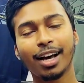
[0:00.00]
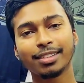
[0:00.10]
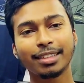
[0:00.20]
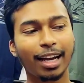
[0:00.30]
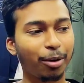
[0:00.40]

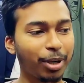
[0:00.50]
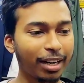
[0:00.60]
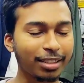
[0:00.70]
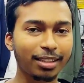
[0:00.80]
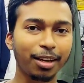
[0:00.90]
আজকে
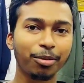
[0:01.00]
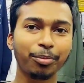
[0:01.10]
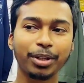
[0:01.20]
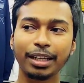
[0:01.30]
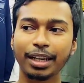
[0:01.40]
আবার আসলাম
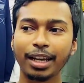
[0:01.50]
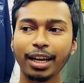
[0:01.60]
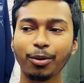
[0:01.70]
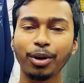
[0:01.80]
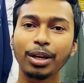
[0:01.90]
আপনাদেরকে
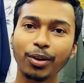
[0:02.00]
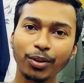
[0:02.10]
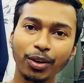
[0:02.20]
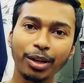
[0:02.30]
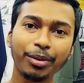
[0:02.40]
ওয়েল
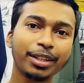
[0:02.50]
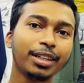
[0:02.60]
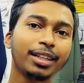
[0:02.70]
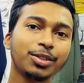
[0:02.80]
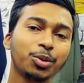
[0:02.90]
কটন
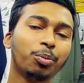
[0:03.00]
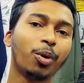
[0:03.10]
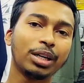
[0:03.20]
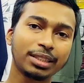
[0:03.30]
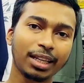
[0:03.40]
লিমিটেডের কিছু
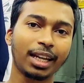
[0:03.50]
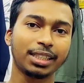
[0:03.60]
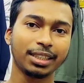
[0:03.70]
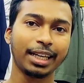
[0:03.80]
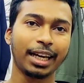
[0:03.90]
বয়েস
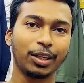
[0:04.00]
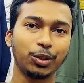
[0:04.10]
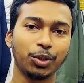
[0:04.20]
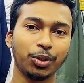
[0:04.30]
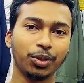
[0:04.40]
কালেকশন
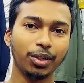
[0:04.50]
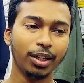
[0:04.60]
দেখানোর জন্য